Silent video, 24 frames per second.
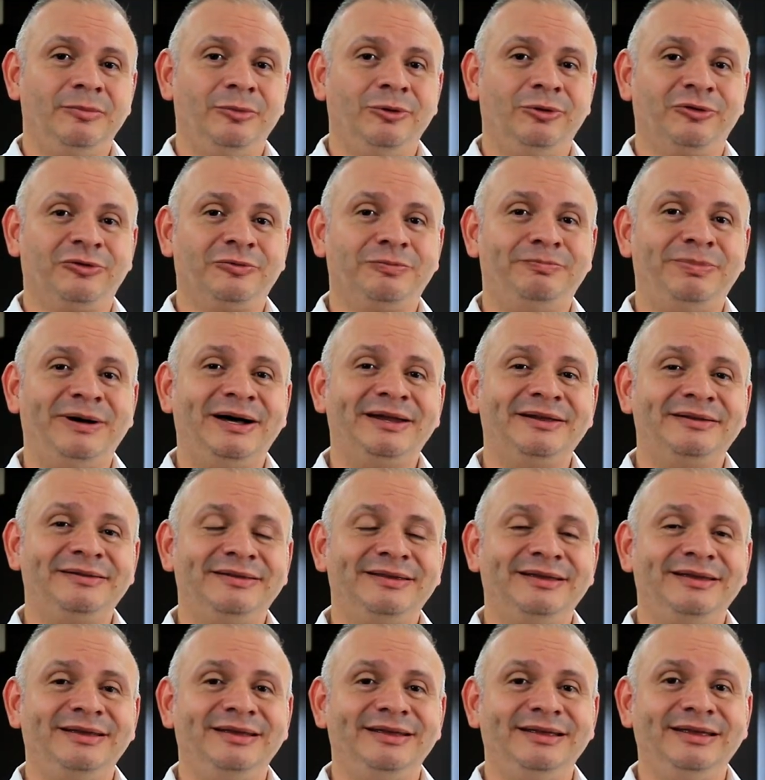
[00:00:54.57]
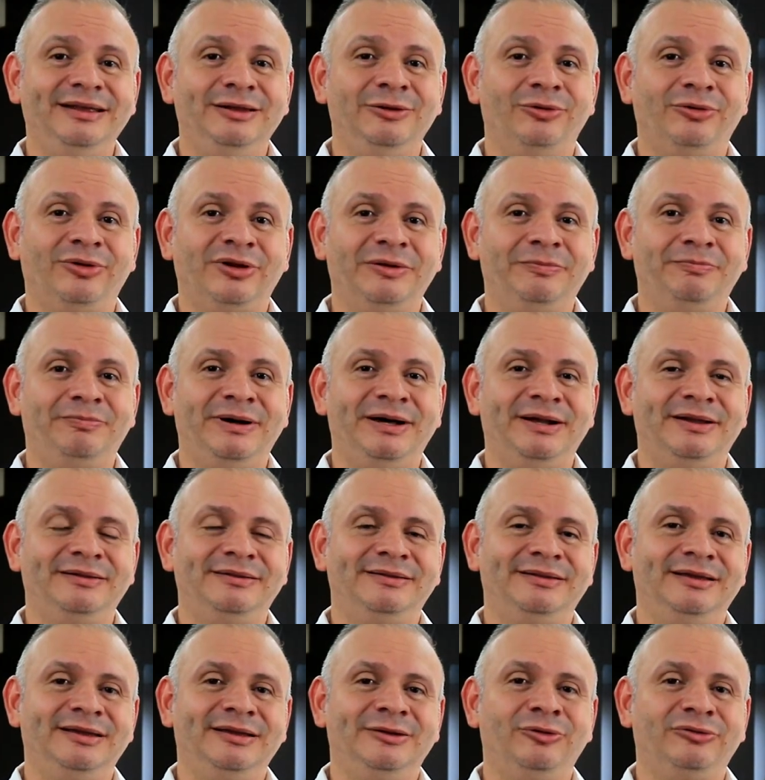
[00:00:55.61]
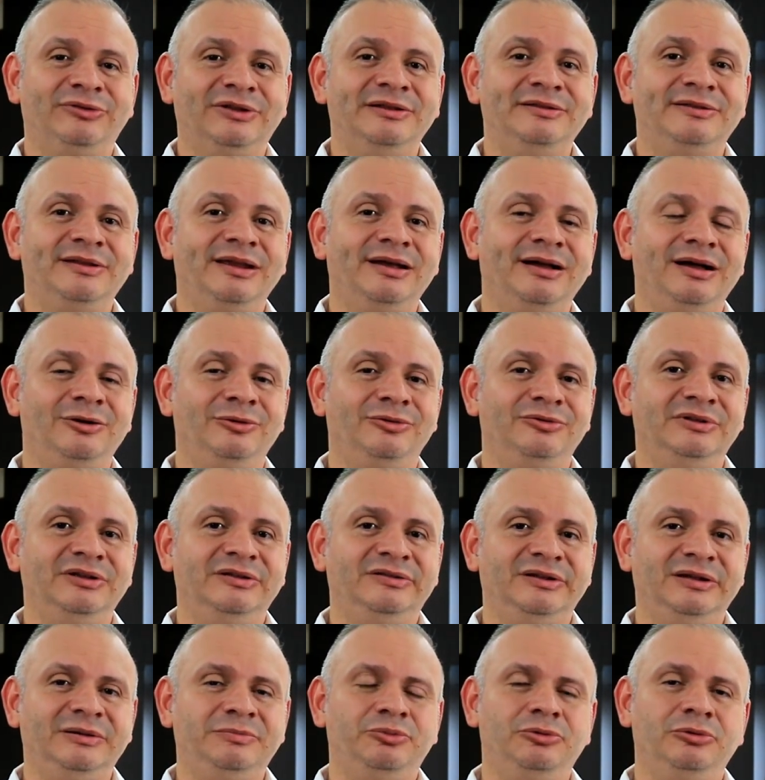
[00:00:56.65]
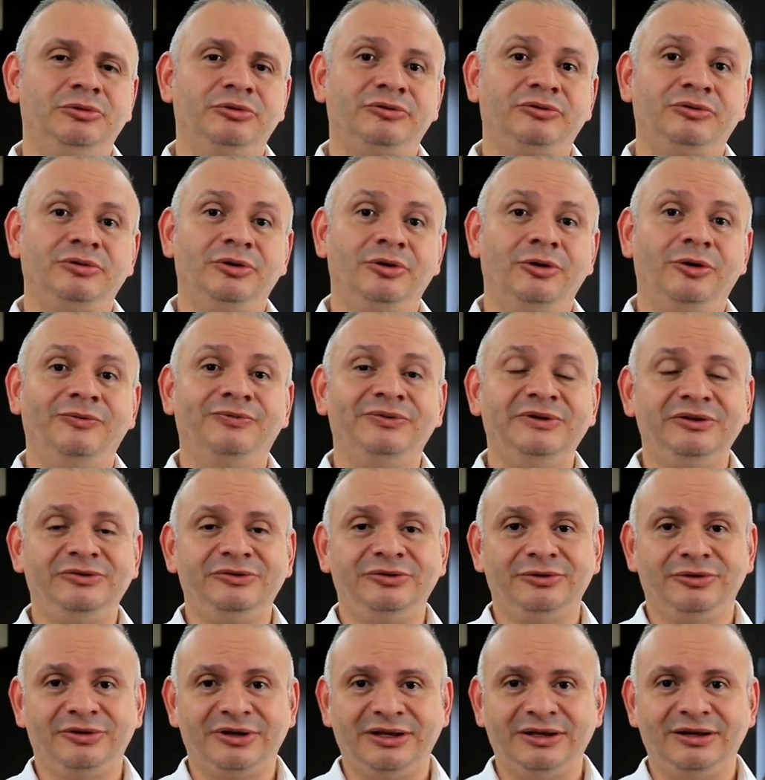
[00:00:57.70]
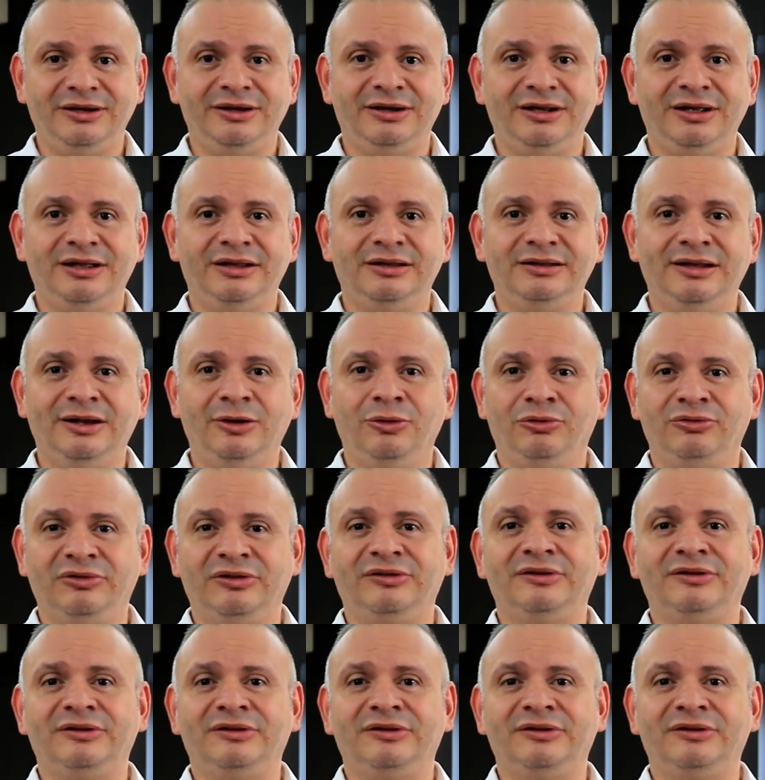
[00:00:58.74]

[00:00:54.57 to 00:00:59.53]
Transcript: Los parte y los reparte, los entrega a los discípulos, oficio que era de los